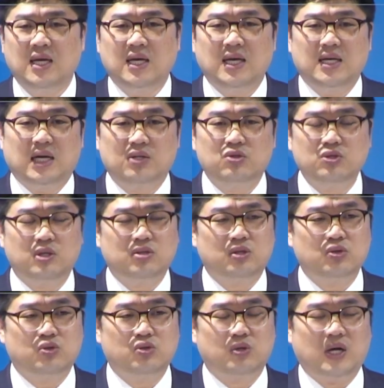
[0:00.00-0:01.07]
양준혁
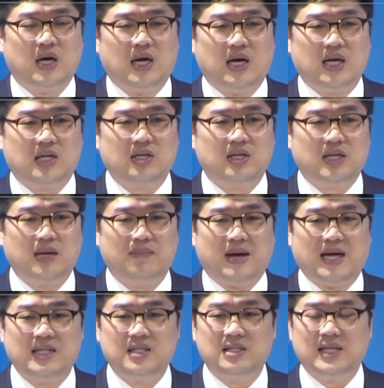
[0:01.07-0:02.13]
선수가 그렇게
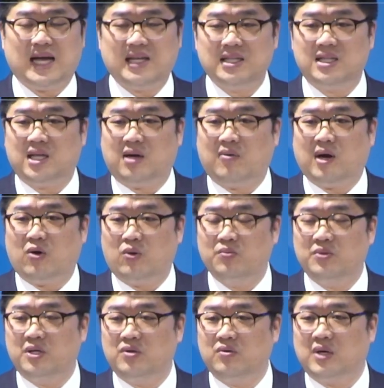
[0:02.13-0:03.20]
많은 안타와
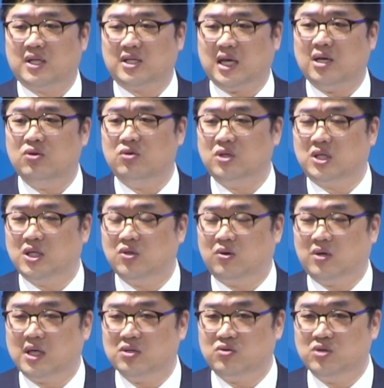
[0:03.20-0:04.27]
홈런과 타율을
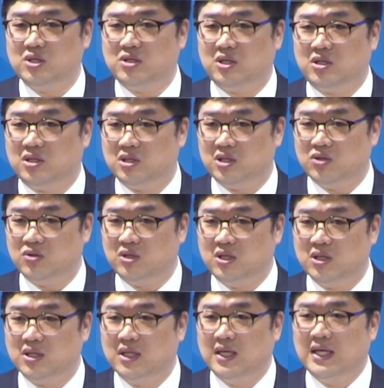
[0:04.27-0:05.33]
기록할 수 있었던
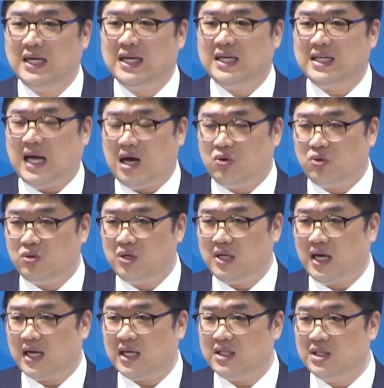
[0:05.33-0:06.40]
이유는 야구를
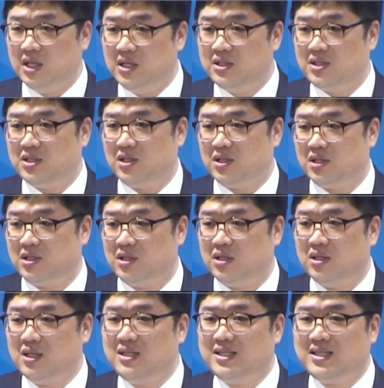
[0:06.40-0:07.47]
향한 열정,
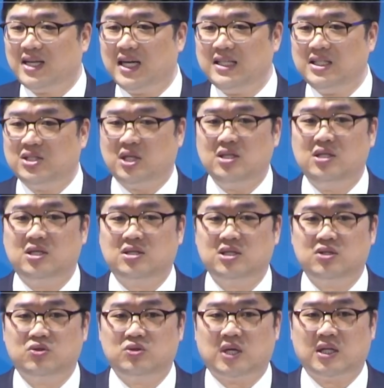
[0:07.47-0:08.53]
끝까지 전력
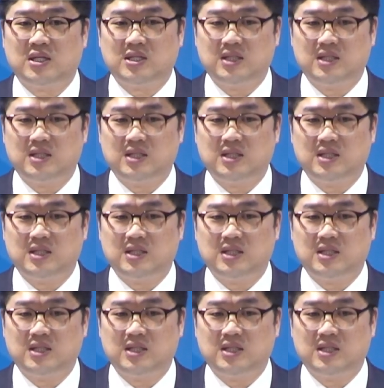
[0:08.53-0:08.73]
질주하는